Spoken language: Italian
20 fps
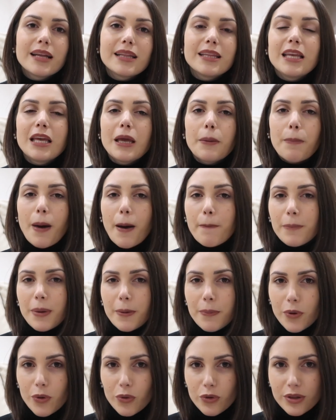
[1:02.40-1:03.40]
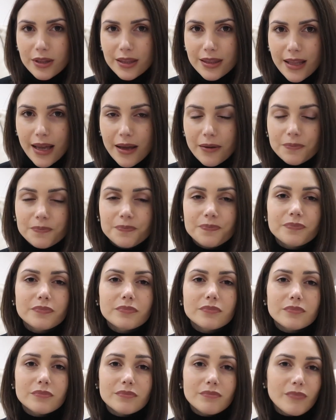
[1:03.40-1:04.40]
di pappe pronte
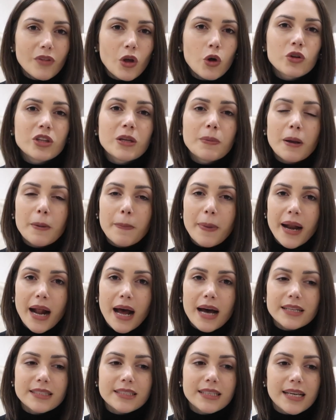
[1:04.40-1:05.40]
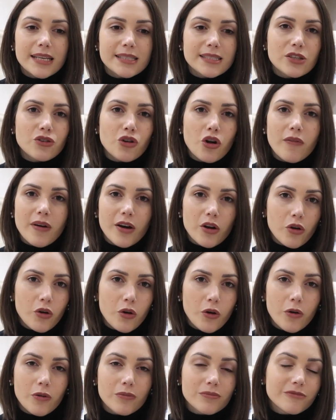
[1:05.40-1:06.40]
o di preparati che si
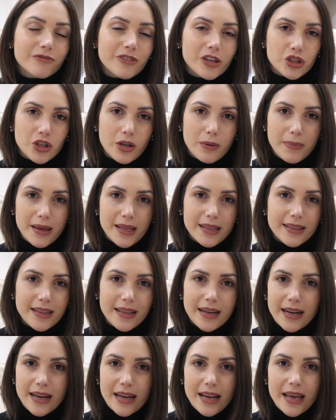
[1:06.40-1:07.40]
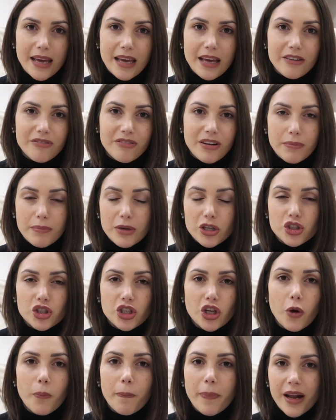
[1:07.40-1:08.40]
trovano facilmente nelle
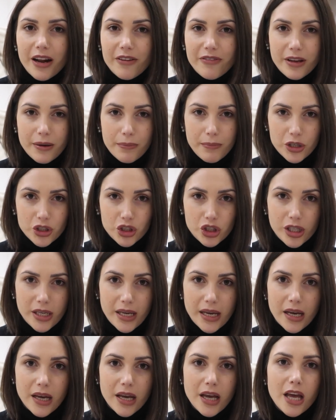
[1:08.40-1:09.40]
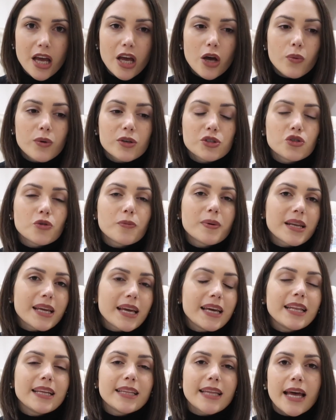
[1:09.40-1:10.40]
farmacie o parafarmacie. Questo
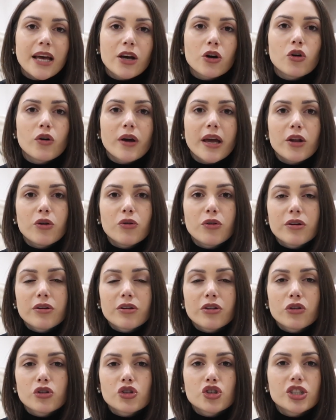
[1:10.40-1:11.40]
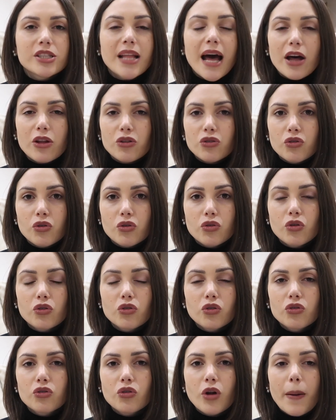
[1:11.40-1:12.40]
perché ritengo che non, non, ci, danno,
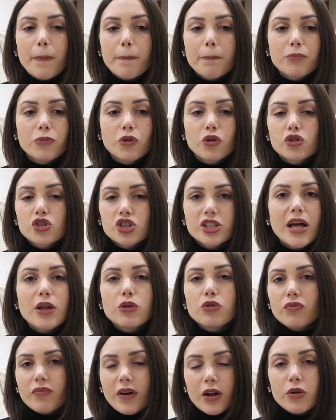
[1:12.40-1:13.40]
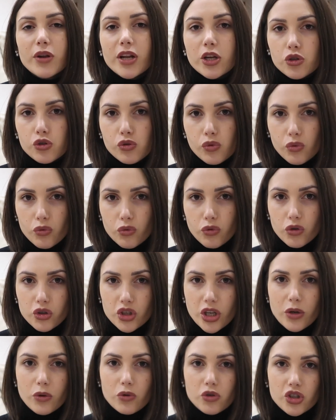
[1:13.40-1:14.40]
non, non, non ci danno un valore aggiunto,
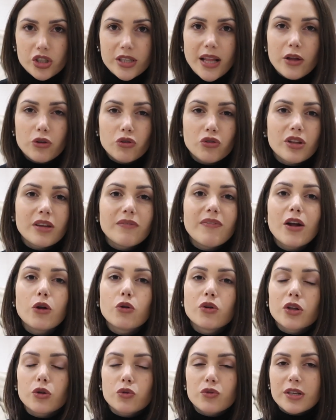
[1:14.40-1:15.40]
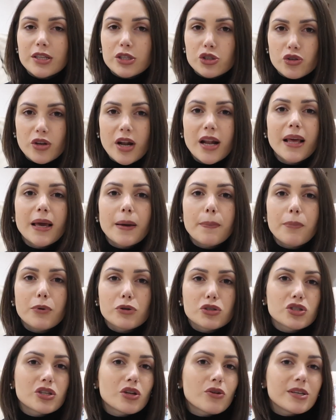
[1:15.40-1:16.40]
cioè non ci danno dei valori nutrizionali che
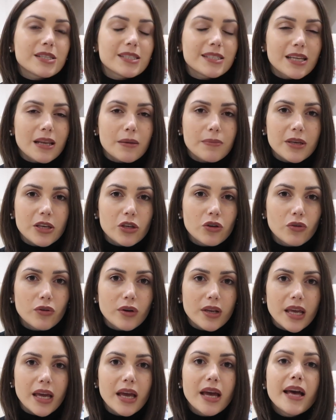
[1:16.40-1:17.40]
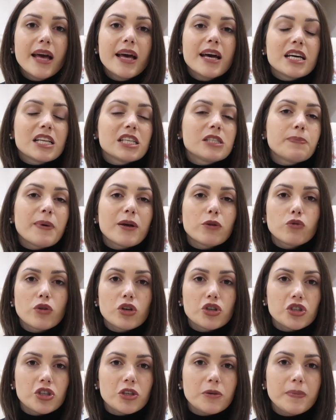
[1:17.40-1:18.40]
possano essere migliori
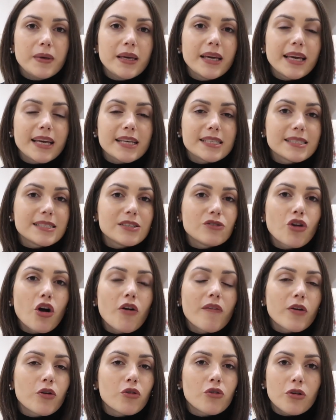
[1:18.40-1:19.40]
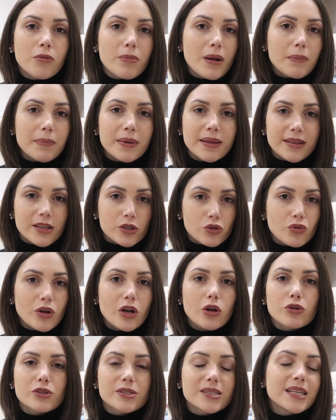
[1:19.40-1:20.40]
rispetto ai cibi che si trovano normalmente
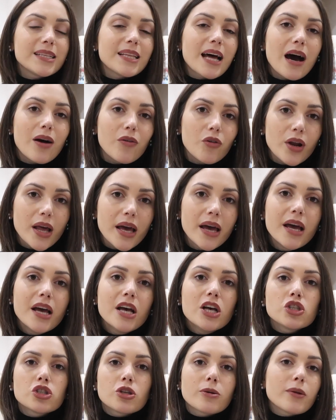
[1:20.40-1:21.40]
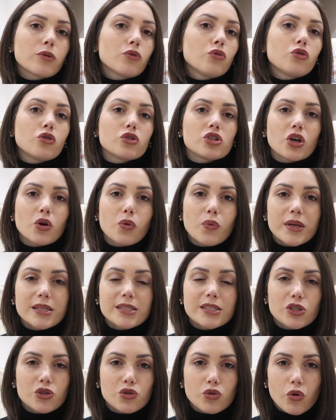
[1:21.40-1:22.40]
sulle nostre tavole, soprattutto se
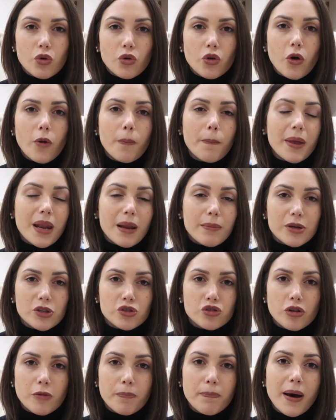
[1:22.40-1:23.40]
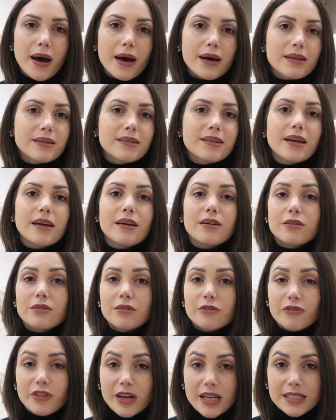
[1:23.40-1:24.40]
questi sono per la maggior parte
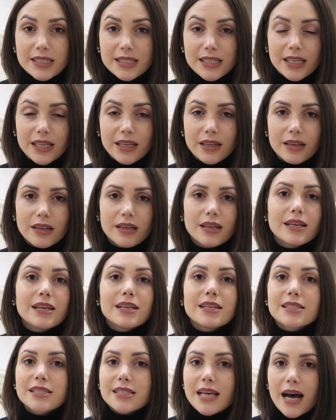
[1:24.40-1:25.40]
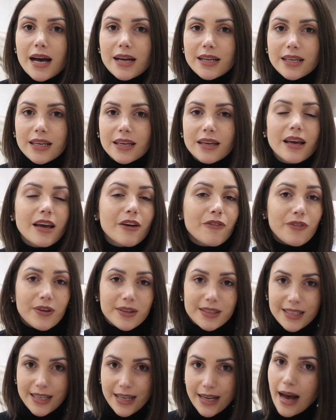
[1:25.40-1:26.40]
freschi, sani e
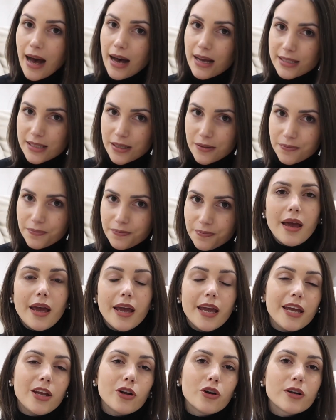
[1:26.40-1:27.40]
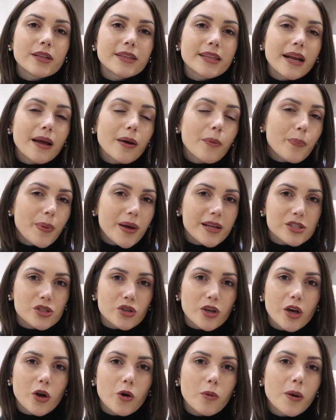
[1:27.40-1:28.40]
fatti in casa. Inoltre
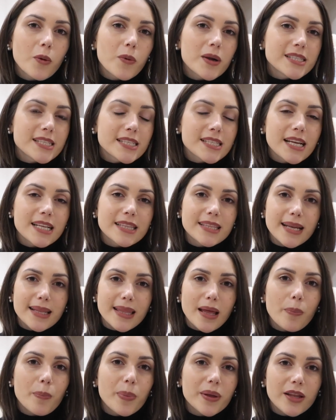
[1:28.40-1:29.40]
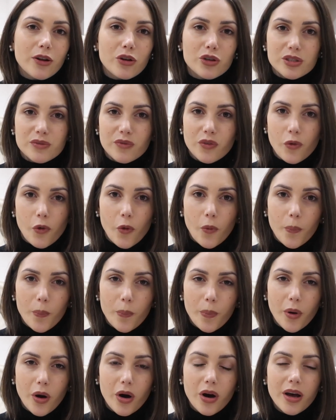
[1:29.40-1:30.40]
penso che come qualsiasi altra tappa dello
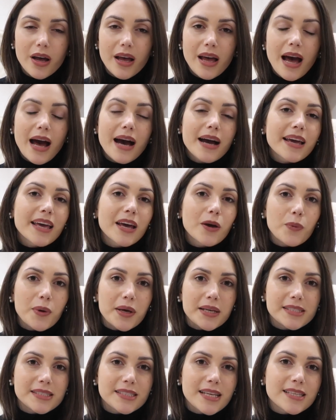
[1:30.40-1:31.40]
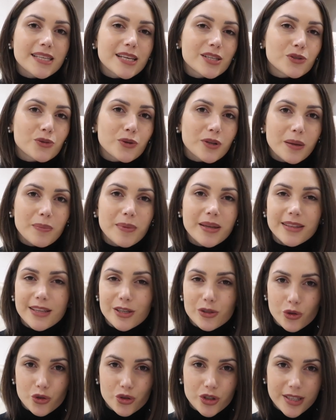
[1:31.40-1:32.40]
sviluppo, anche questa sia
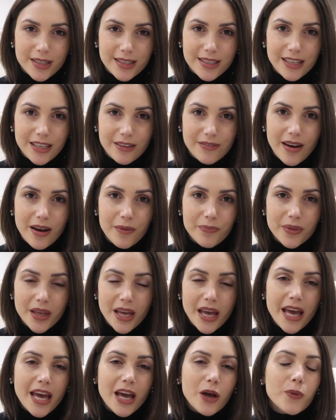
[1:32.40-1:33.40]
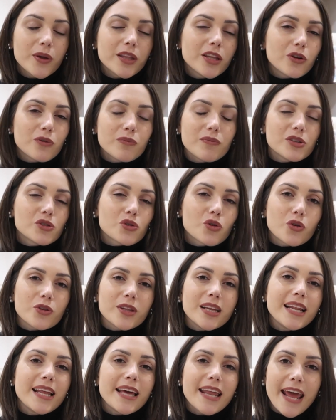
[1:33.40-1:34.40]
assolutamente soggettiva e quindi non vi
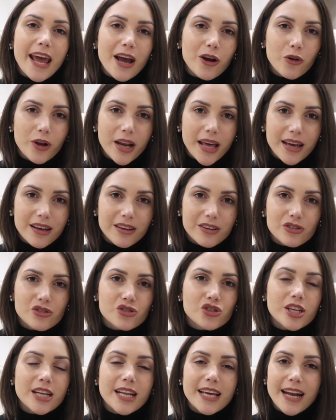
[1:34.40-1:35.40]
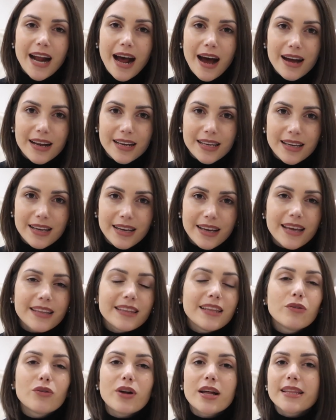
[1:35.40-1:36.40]
sono delle regole generali
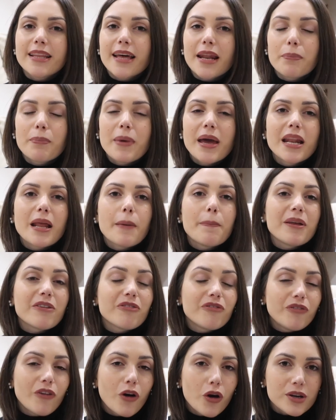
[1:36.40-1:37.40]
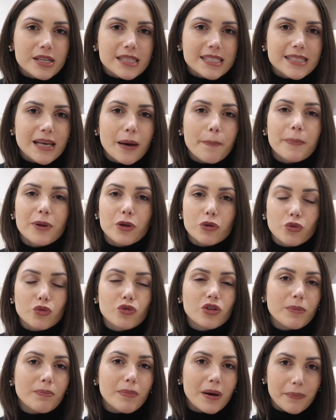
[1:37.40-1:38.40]
che devono andare bene per forza per
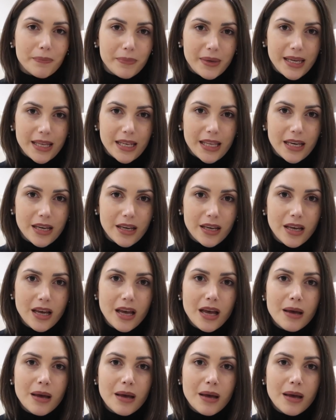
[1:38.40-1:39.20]
tutti i bambini,